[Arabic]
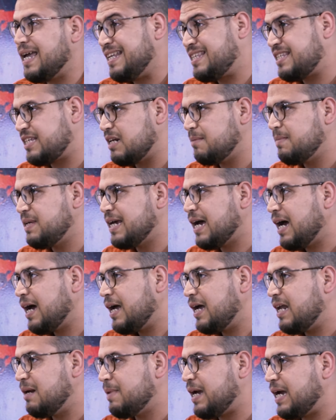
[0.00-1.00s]
التنميه
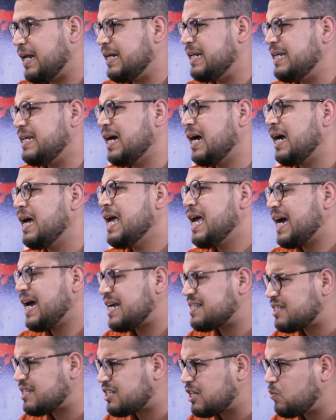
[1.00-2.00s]
المحليه
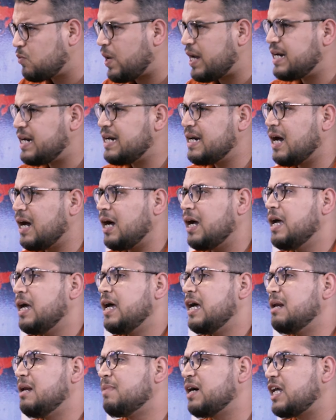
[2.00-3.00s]
خاصه وان
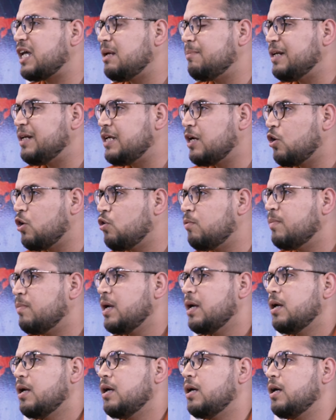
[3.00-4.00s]
المغرب اليوم
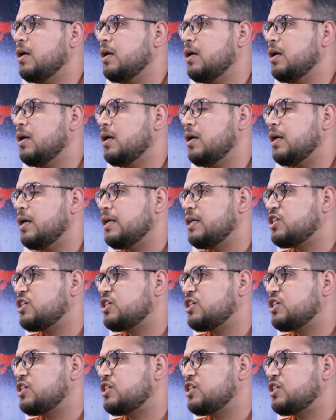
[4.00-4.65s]
آه،